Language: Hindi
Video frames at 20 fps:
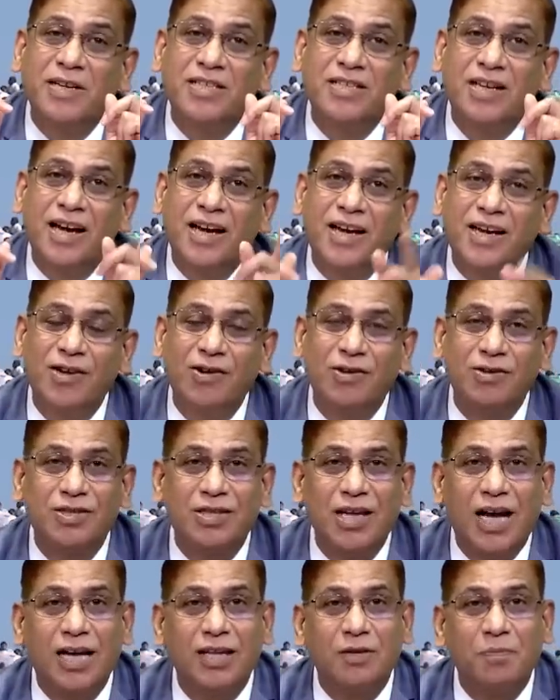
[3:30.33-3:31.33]
पे जाएं और
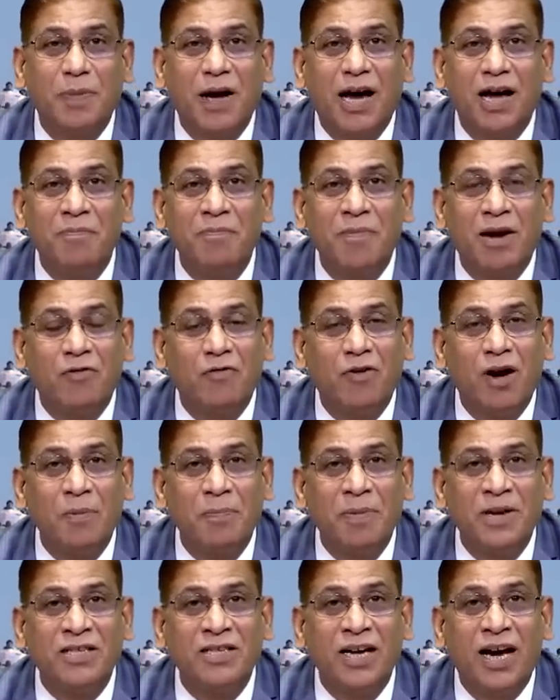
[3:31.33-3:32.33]
सात बार महुआ
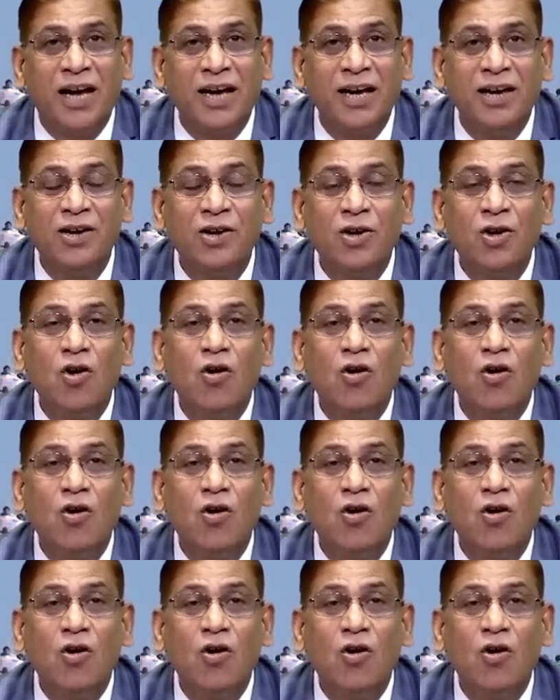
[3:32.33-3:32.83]
पे जाएं